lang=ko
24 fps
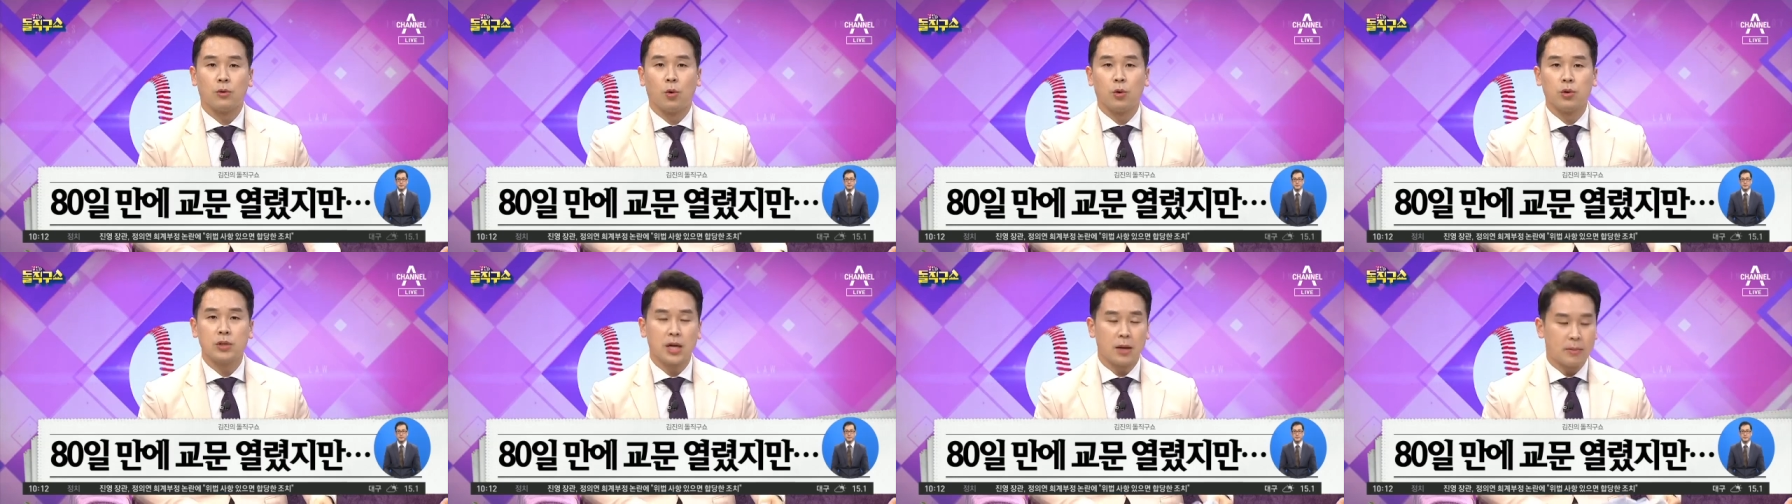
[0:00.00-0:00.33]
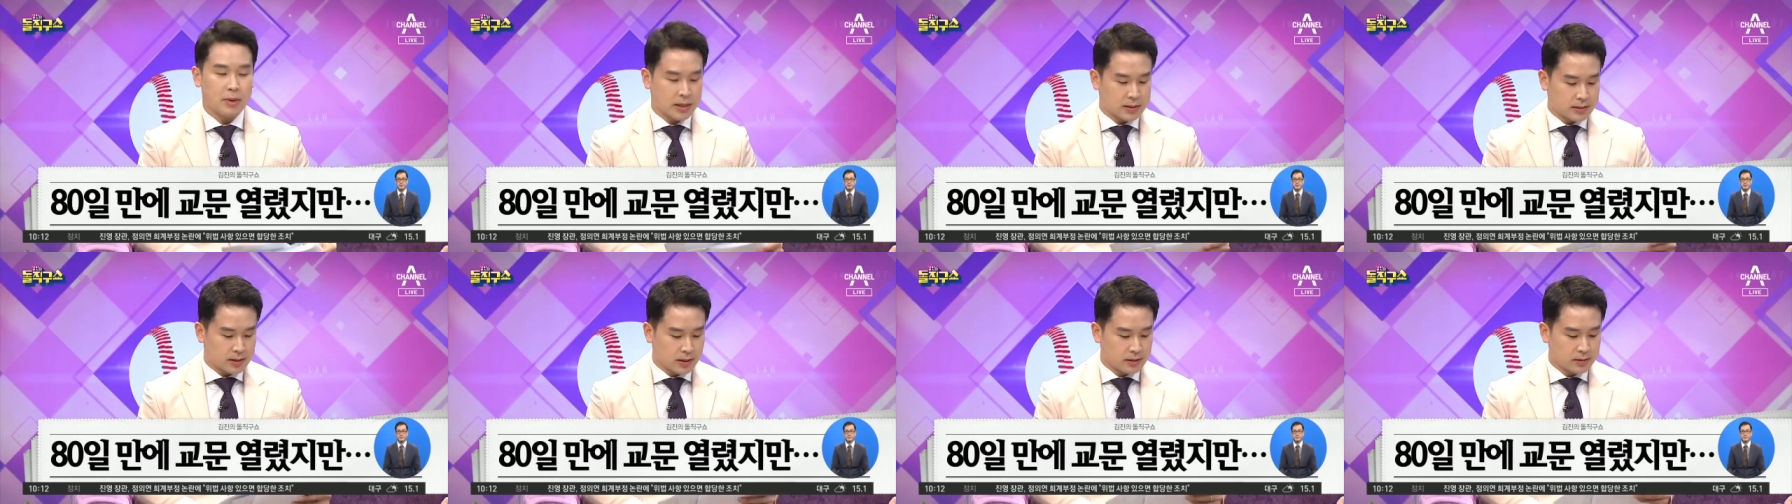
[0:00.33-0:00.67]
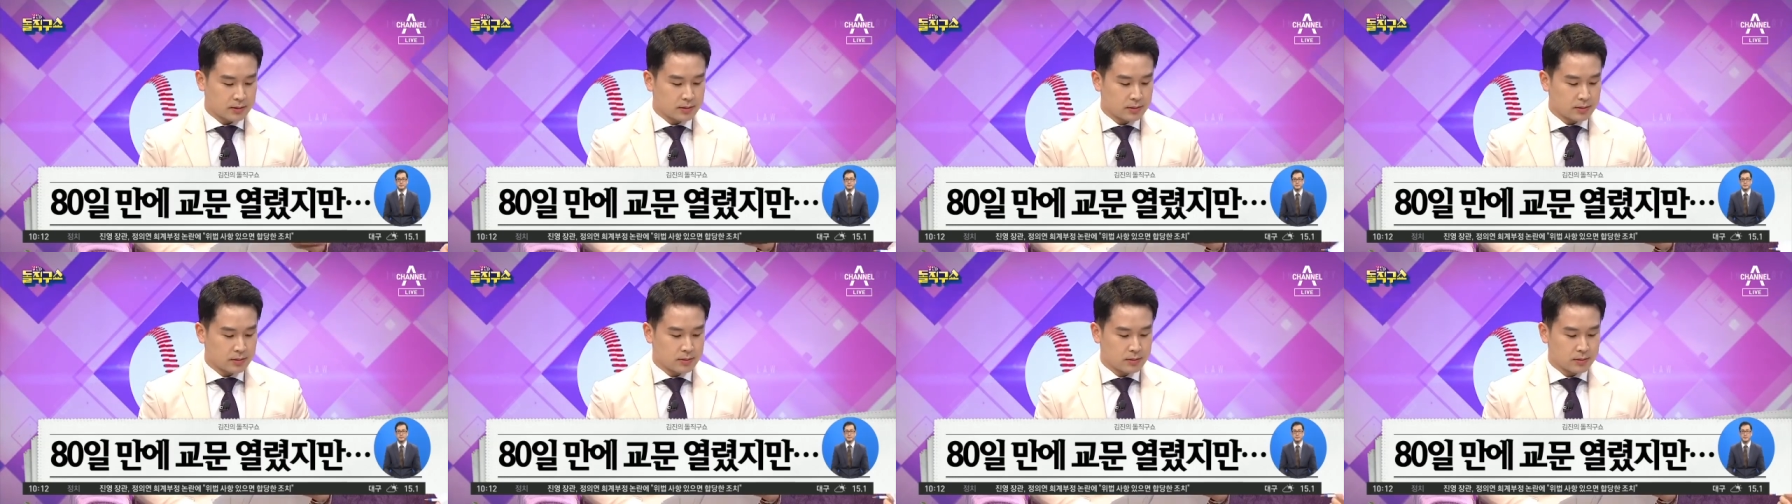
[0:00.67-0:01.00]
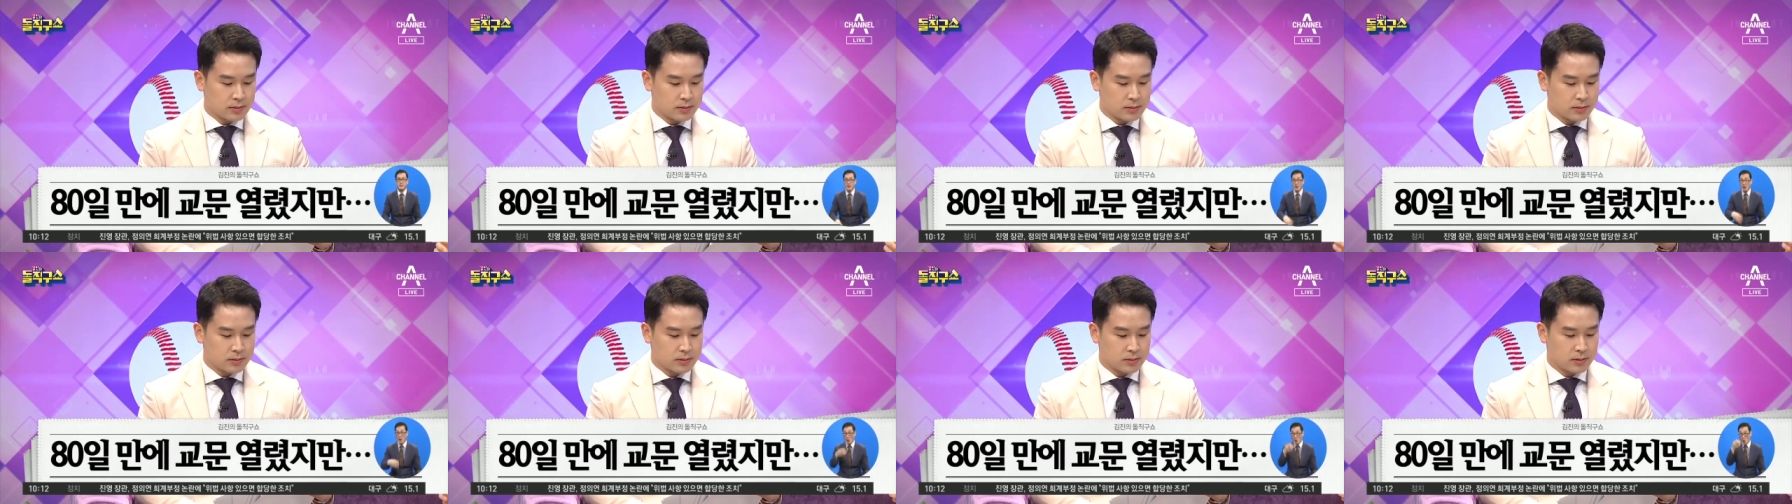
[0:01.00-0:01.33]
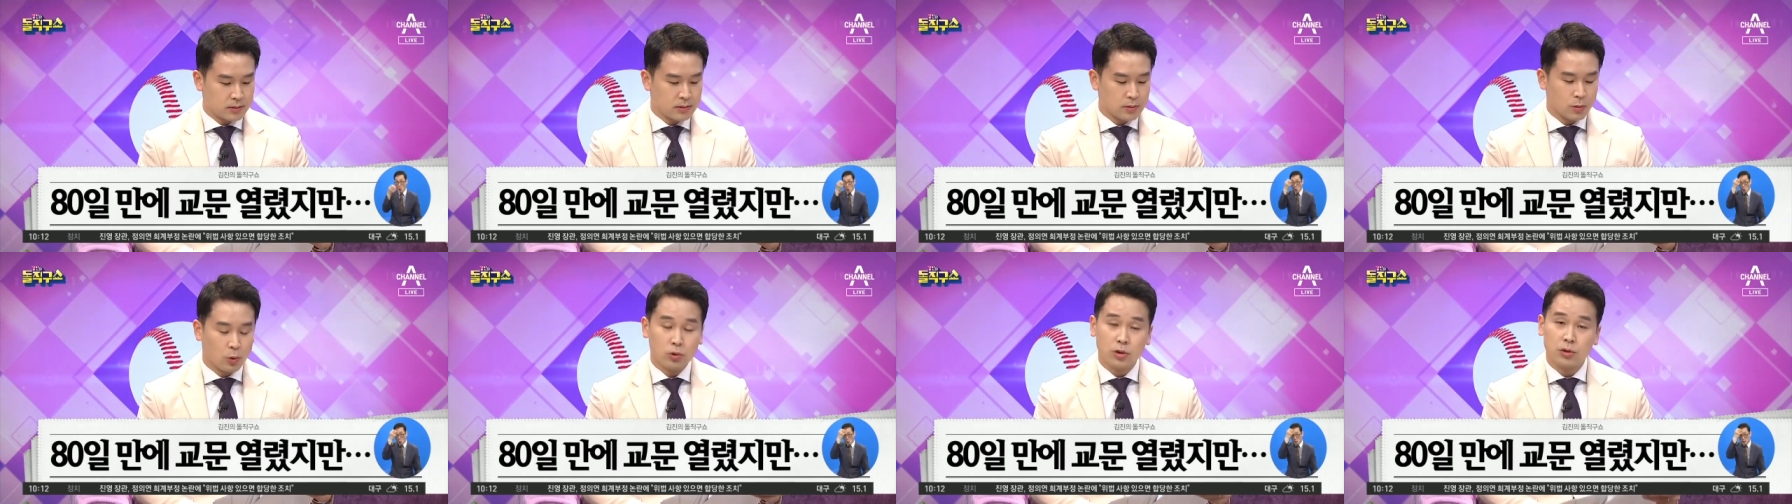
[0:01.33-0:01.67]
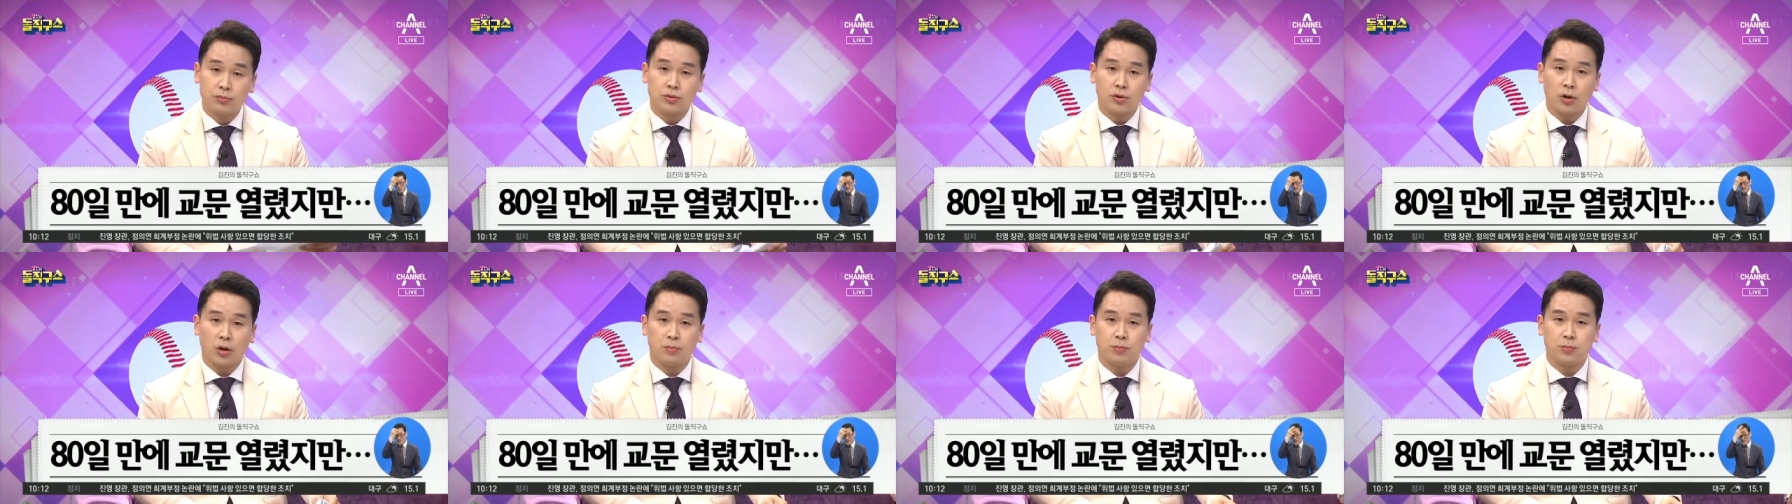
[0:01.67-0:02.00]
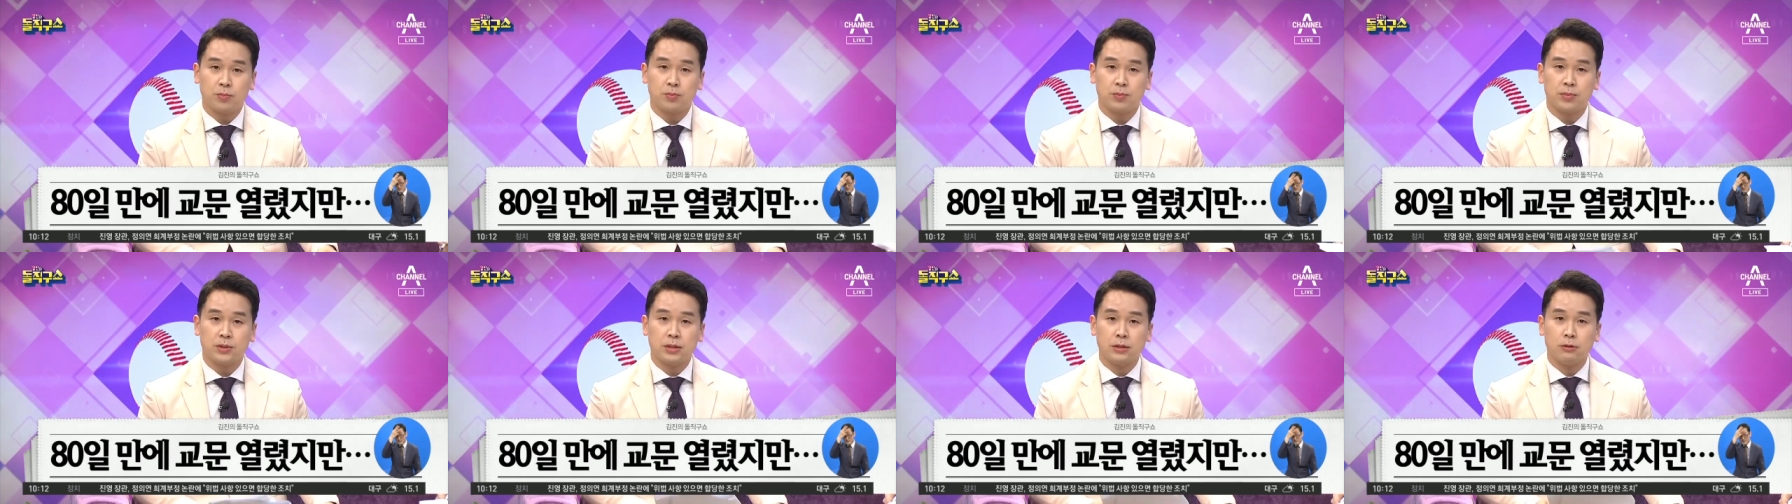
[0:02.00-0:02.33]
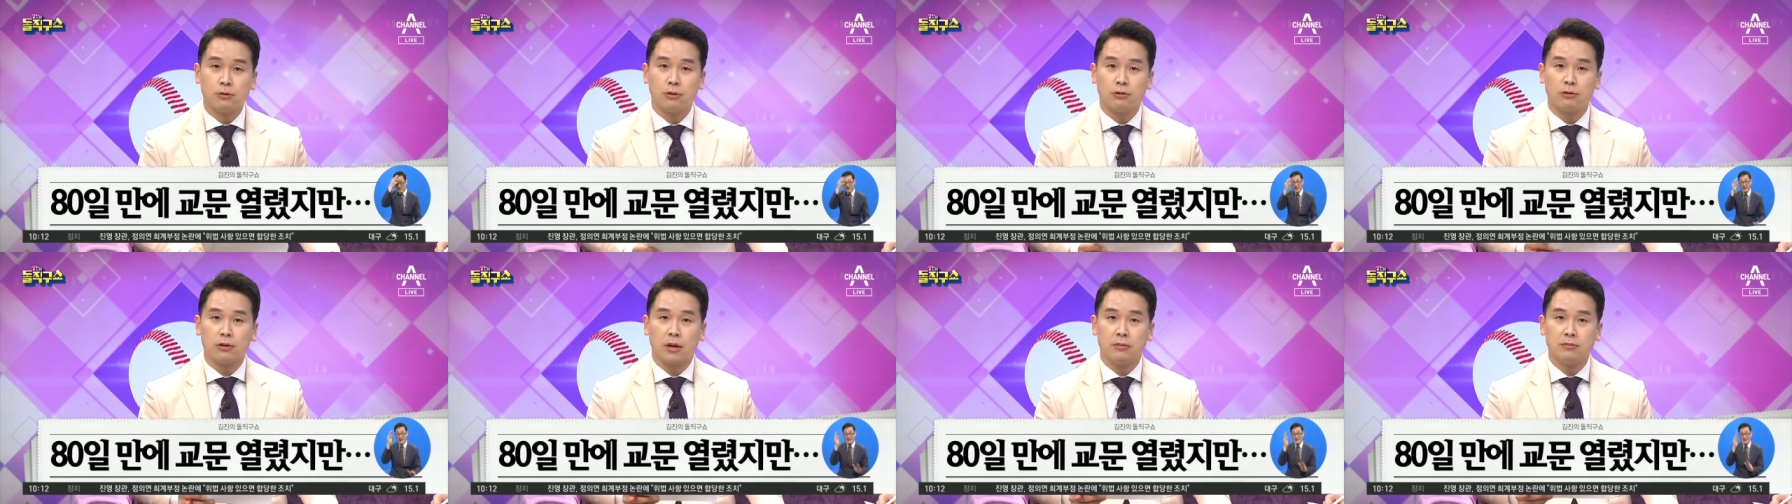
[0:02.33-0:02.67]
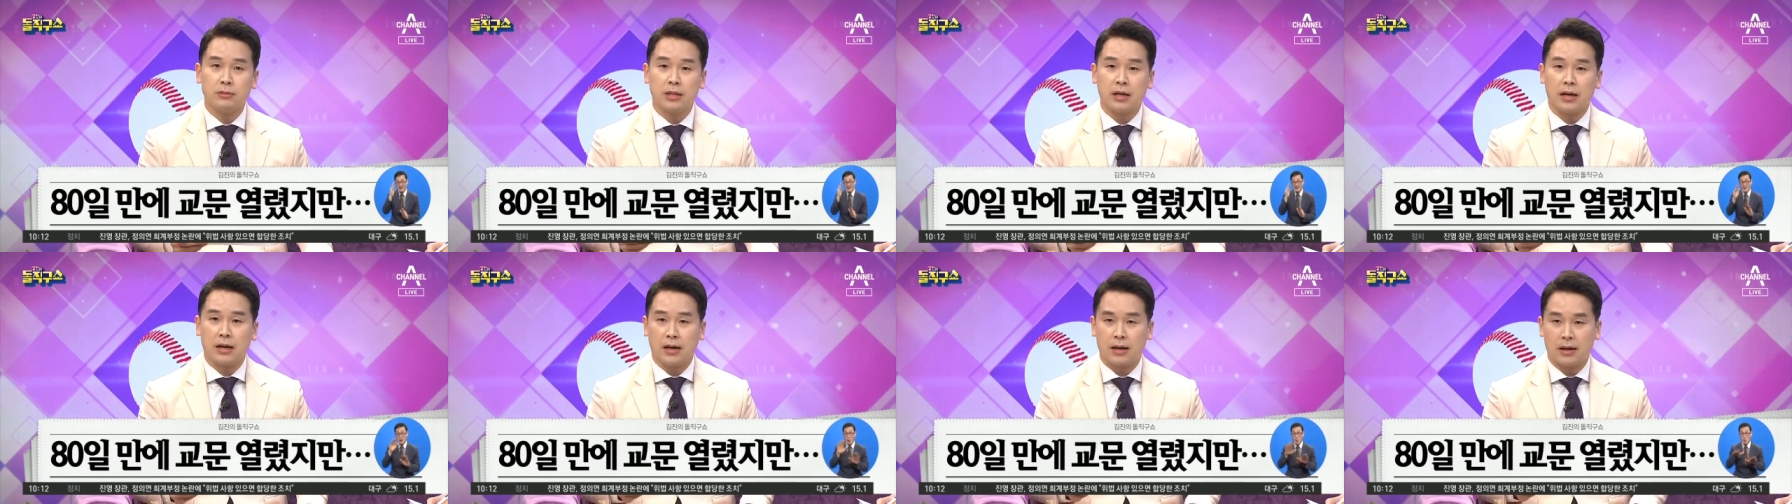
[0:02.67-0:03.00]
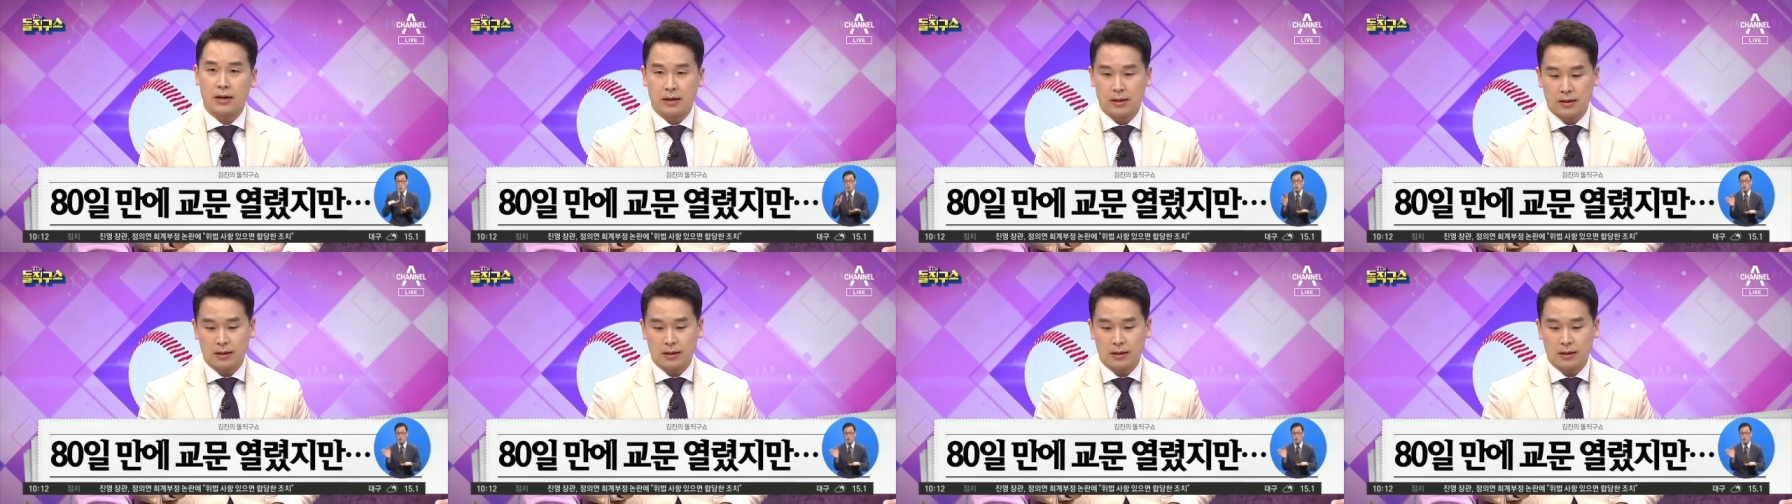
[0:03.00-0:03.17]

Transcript: 고삼 학생들은 오늘부터 등교를 합니다.